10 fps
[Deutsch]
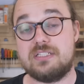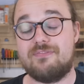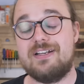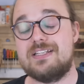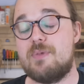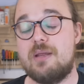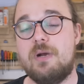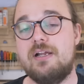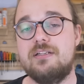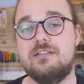das waren jetzt mal
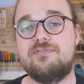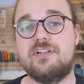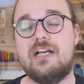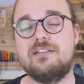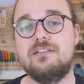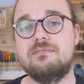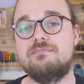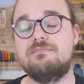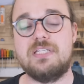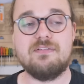meine vergangenen,
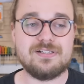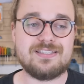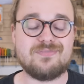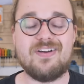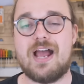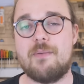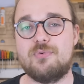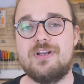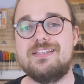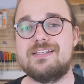jeweils zwei
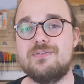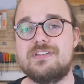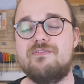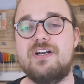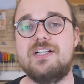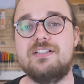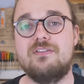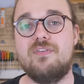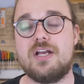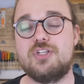Upgrades aus den
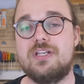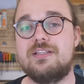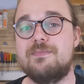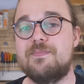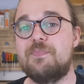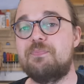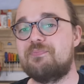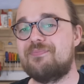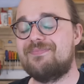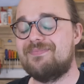vergangenen Werkstätten.
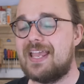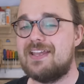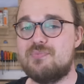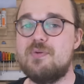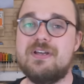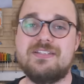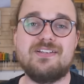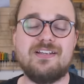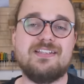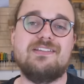Ich bin mal
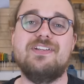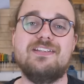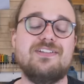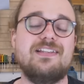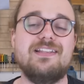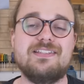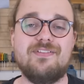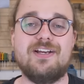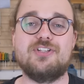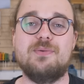sicher, dass hier wird nicht die letzte
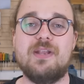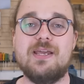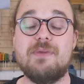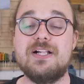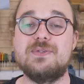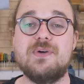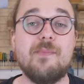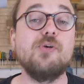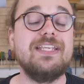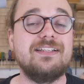Werkstatt bleiben. Also
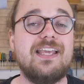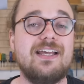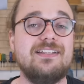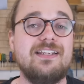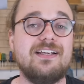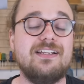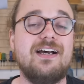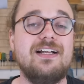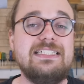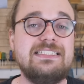abonniert gerne den
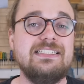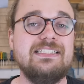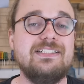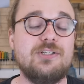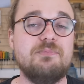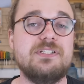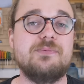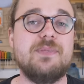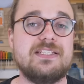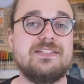Kanal und bis
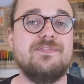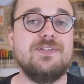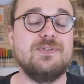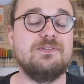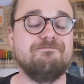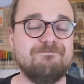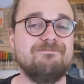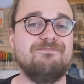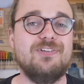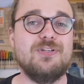zum nächsten Video
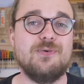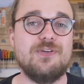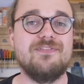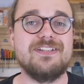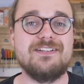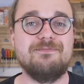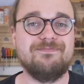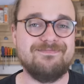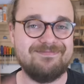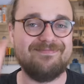wünsche ich euch was. Ne?
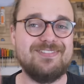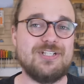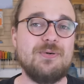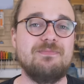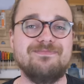Ciao.